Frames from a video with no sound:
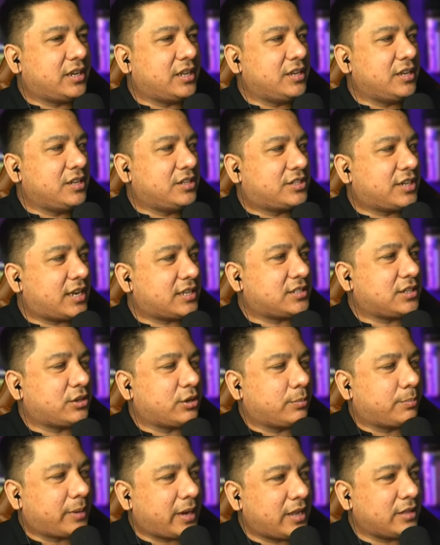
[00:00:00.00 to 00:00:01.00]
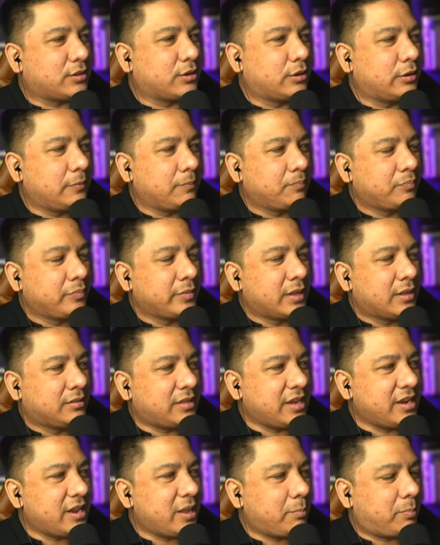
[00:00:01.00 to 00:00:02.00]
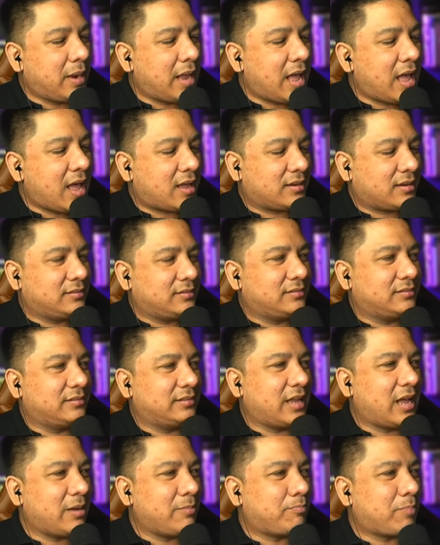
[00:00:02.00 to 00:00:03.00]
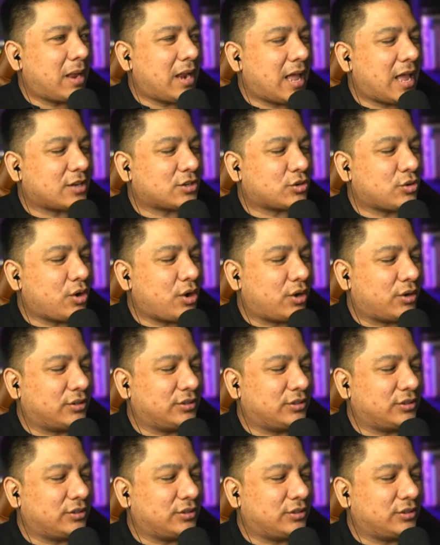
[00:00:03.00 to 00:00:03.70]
ni Jesse Robredo, tinambla ng palasyo.